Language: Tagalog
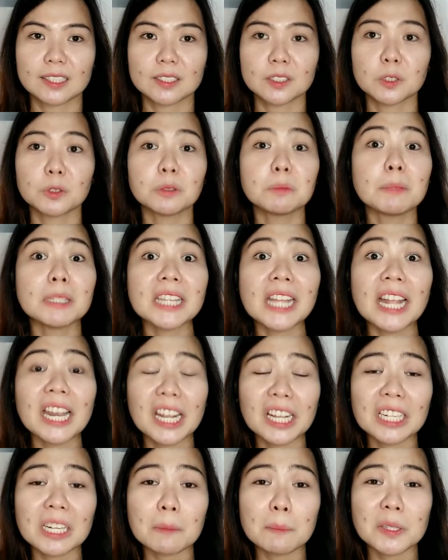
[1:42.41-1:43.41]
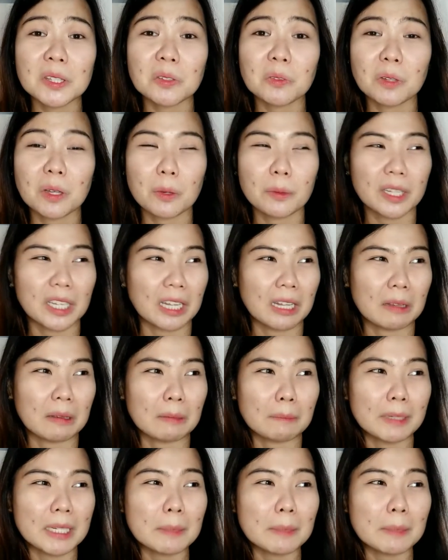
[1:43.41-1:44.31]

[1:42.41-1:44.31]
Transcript: So, madalang naman yung gawin niya. Eh.